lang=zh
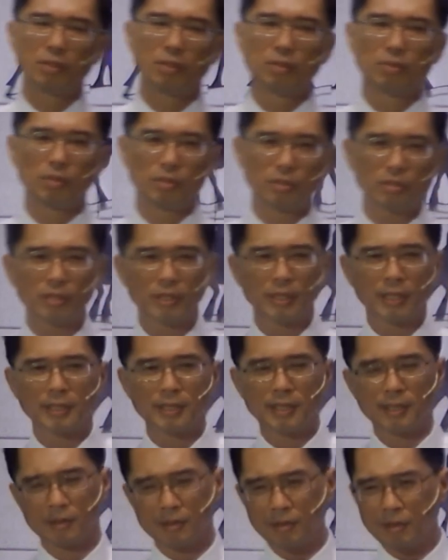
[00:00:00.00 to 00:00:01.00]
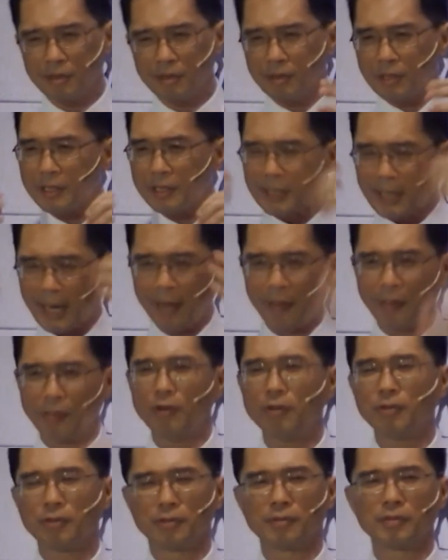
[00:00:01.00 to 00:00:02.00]
我就跟他讲，因为有一个感
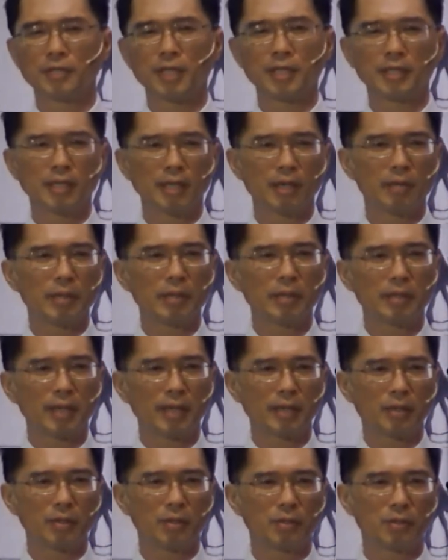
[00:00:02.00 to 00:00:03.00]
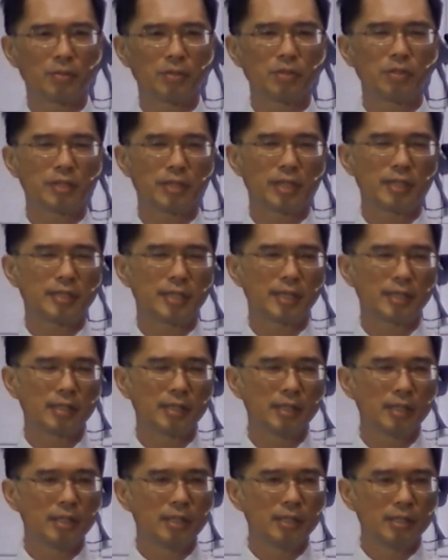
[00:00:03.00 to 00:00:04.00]
动，上帝给我一个感动，我就跟他讲。
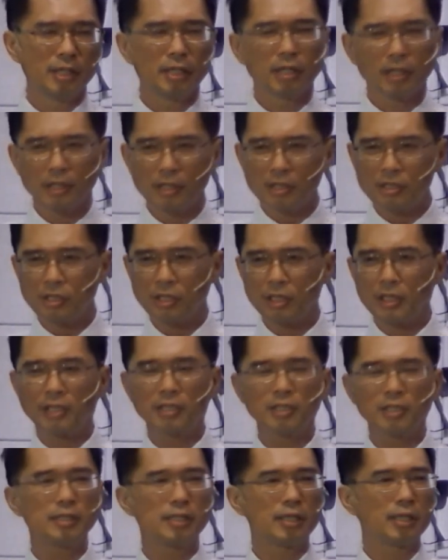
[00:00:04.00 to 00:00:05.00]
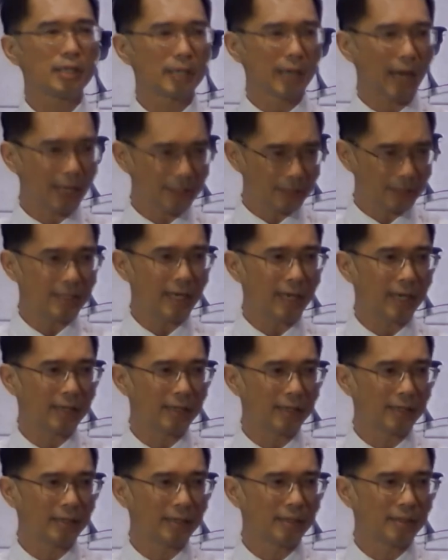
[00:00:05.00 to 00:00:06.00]
你可能觉得自己很肮脏，
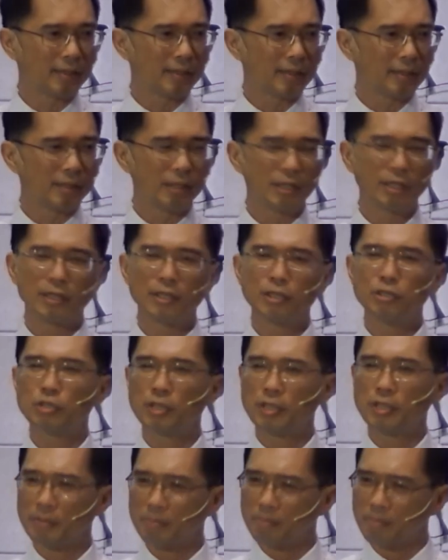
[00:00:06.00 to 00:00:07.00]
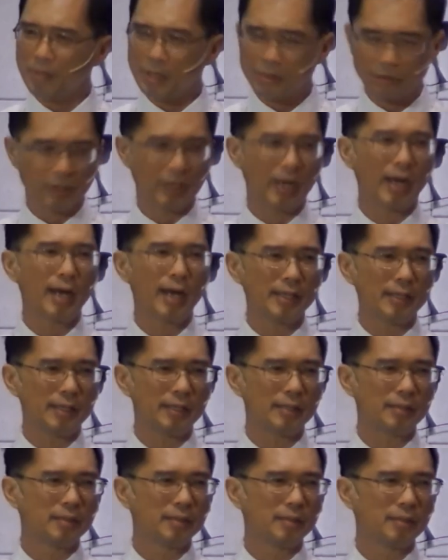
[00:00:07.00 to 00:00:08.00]
你可能觉得没有人爱你，
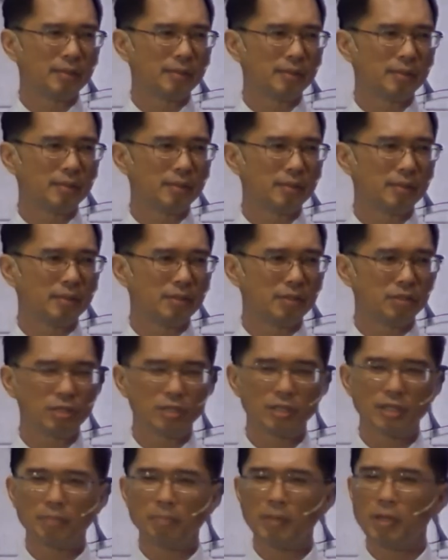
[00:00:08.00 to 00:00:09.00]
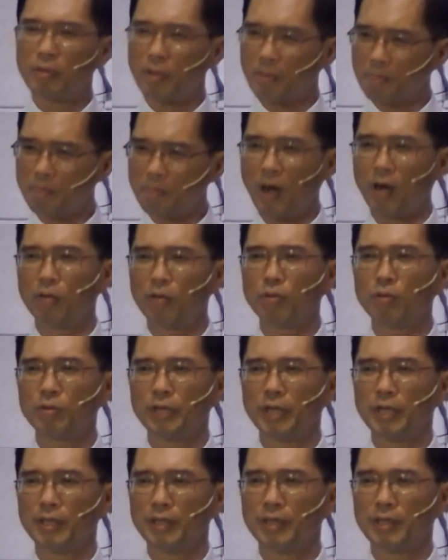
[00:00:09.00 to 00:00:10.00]
你觉得没有人保护你，